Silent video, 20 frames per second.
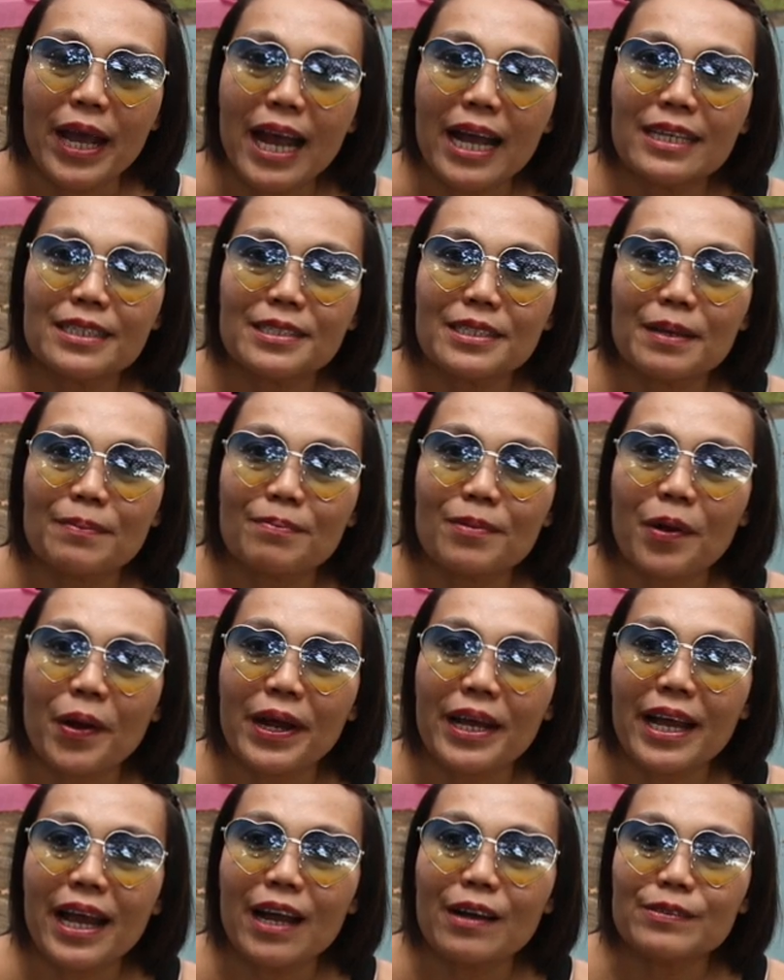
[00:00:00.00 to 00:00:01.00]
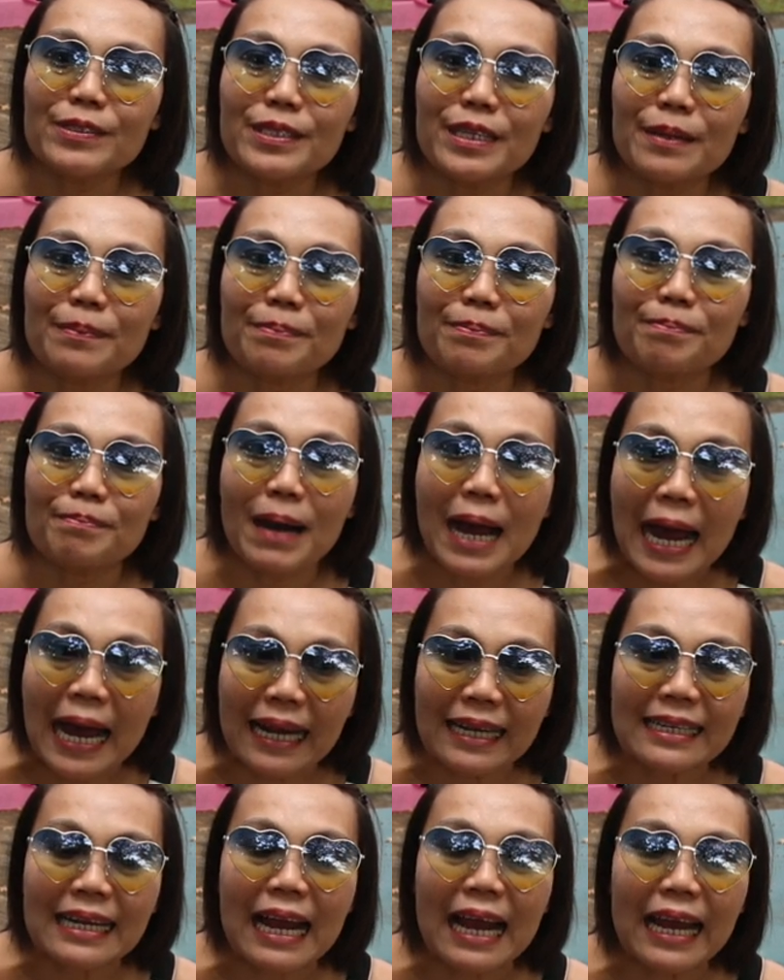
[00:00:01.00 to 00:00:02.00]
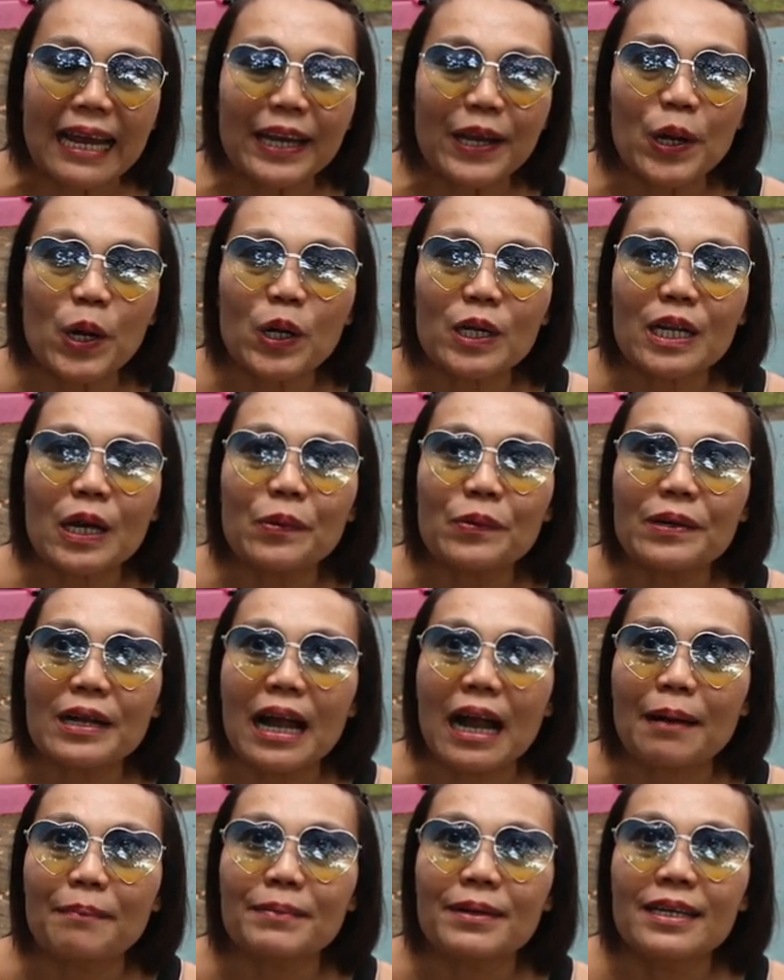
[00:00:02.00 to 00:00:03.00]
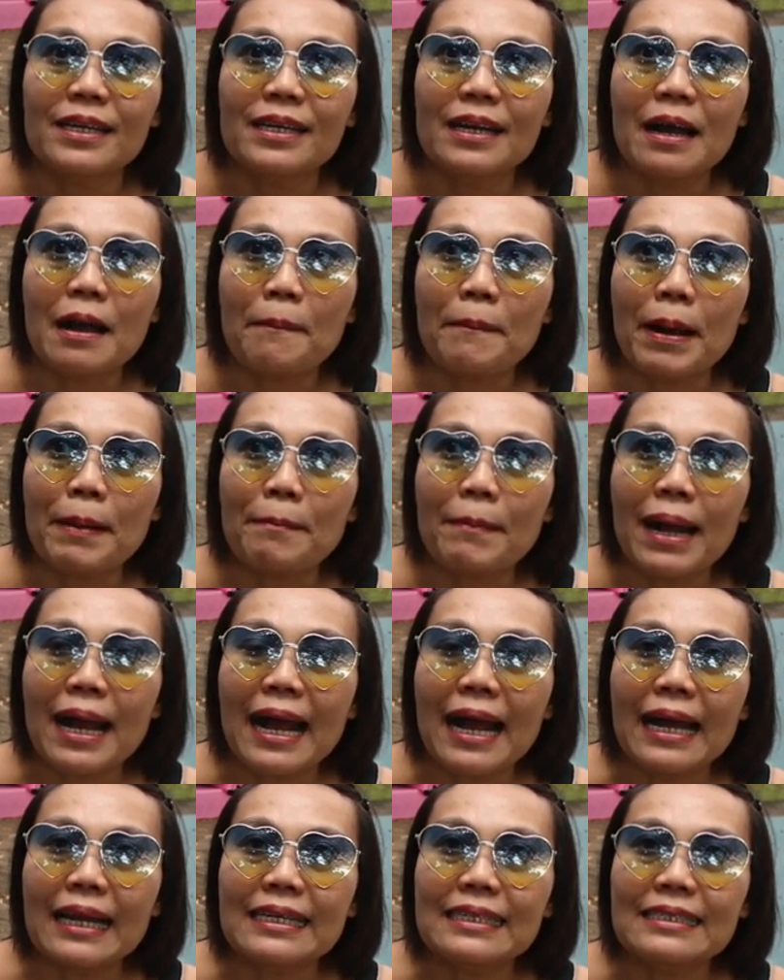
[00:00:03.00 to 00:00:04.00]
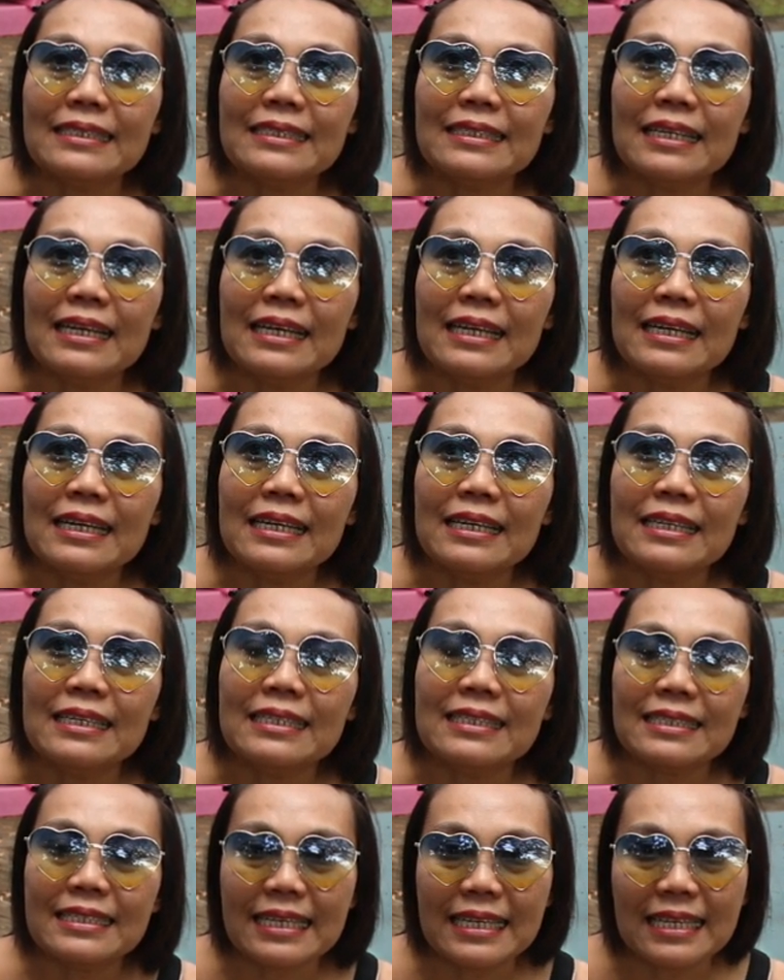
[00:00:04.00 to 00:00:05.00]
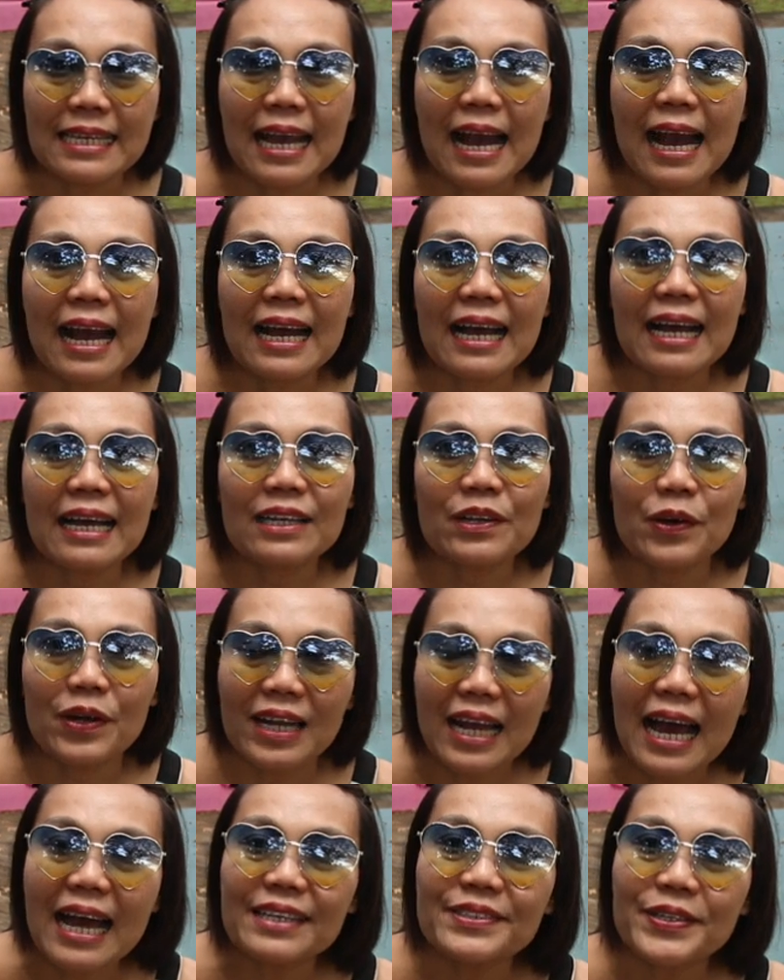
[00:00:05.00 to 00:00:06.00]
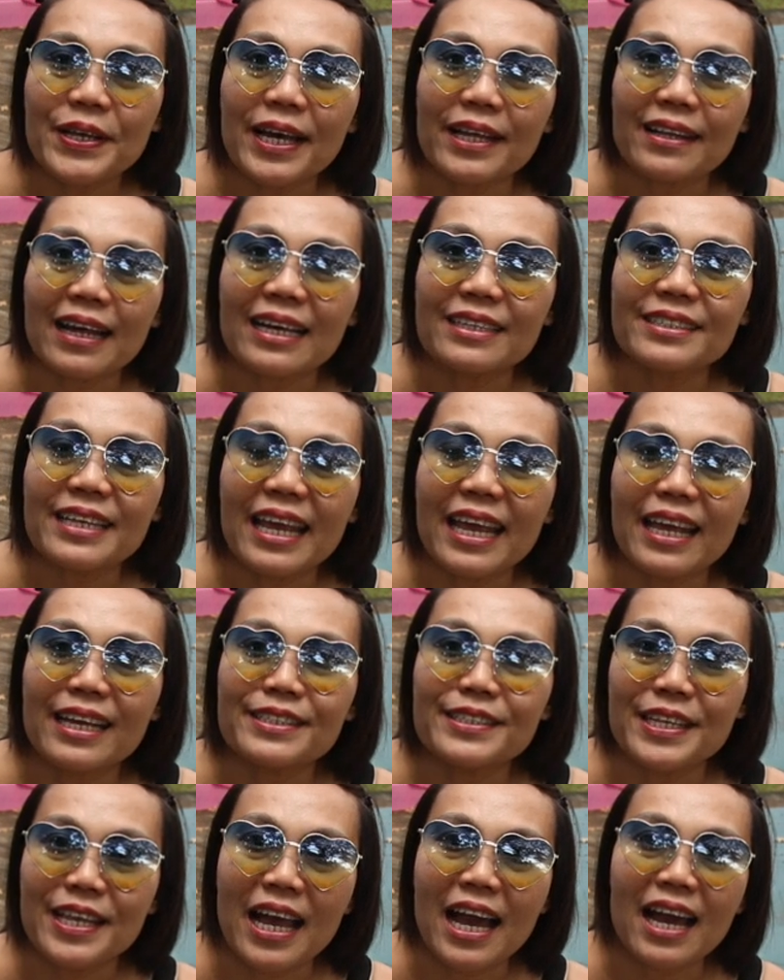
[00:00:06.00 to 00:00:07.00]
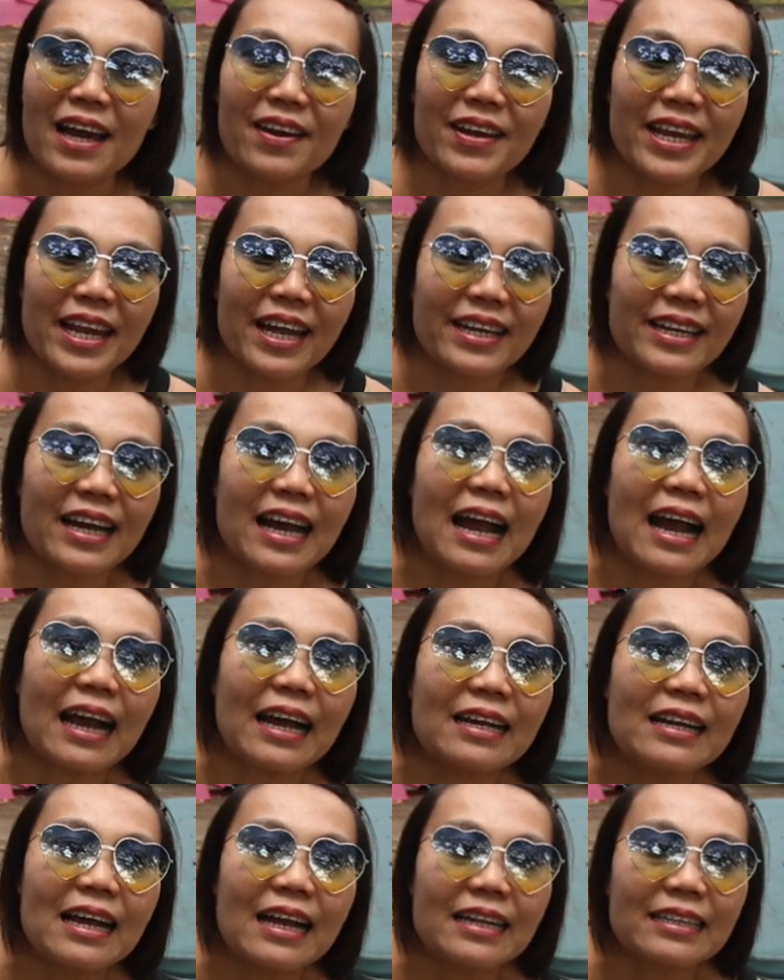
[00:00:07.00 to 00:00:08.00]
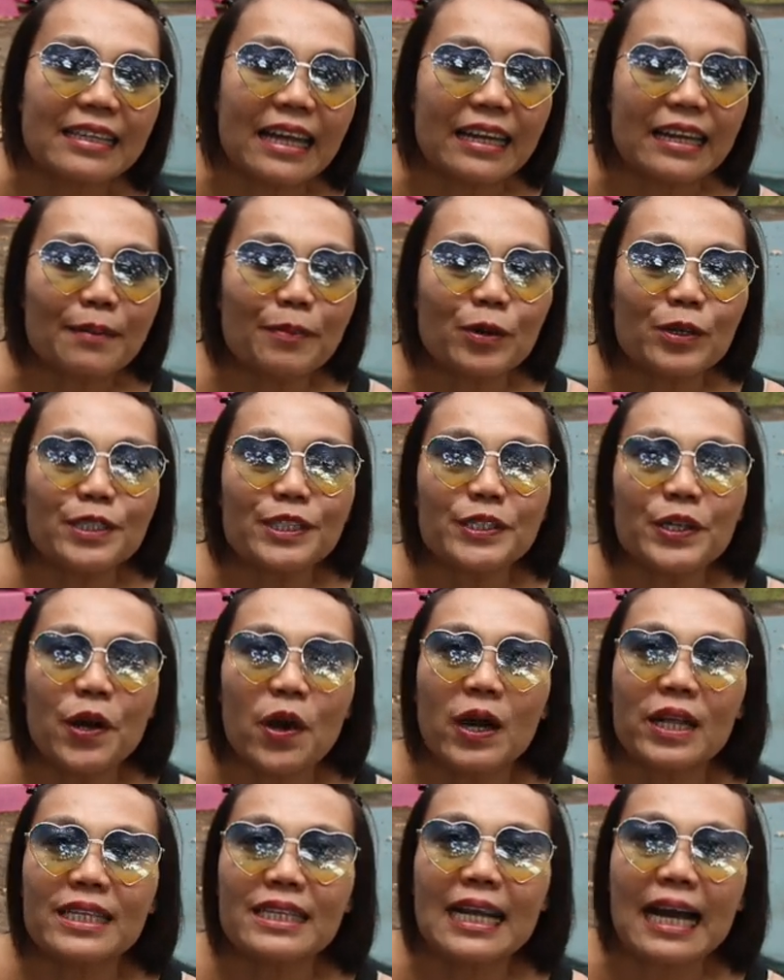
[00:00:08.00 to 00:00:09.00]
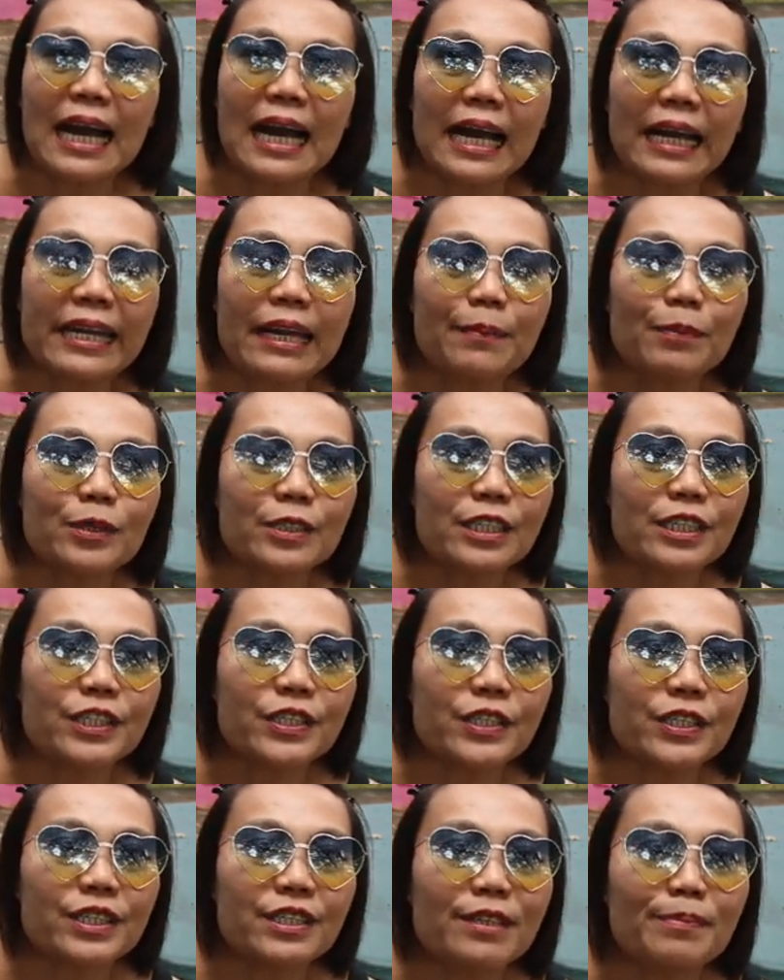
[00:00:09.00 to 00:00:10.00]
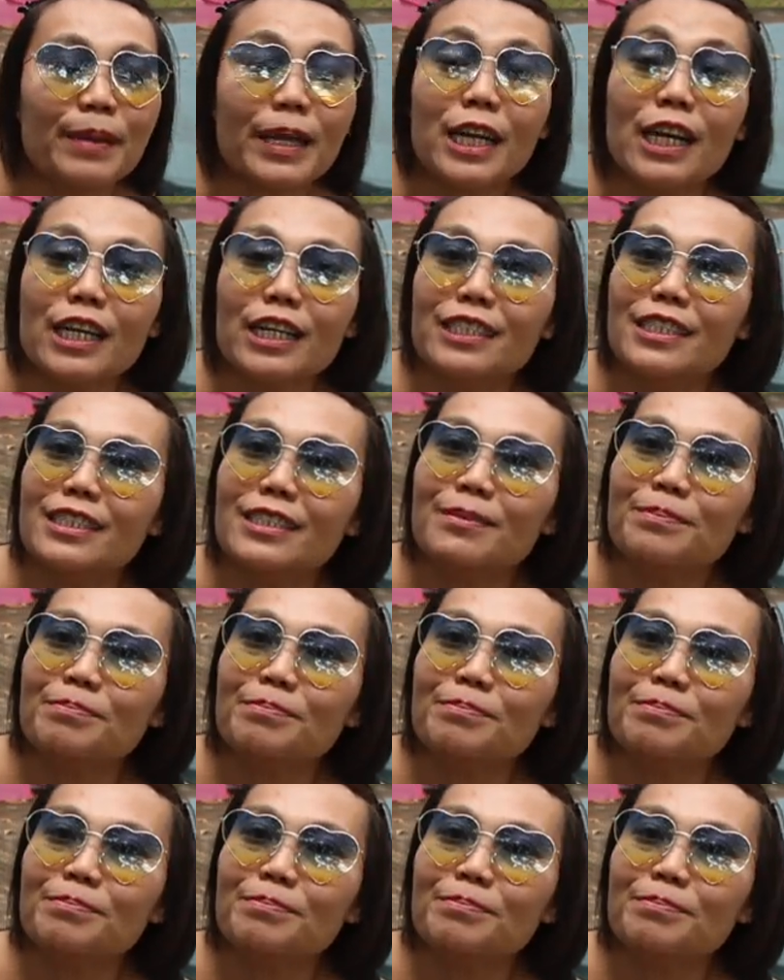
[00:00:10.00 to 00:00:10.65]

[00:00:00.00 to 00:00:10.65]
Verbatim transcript: อยหาสิบร้อยเก้าสิบบาทไทยก็เท่ากับประมาณสี่ห้าดอลลาร์สหรัฐเองสี่ห้าเหรียญนนะคะ แต่ที่โบสซื้อออนไลน์เนี่ยโบจะซื้อไม่เกิน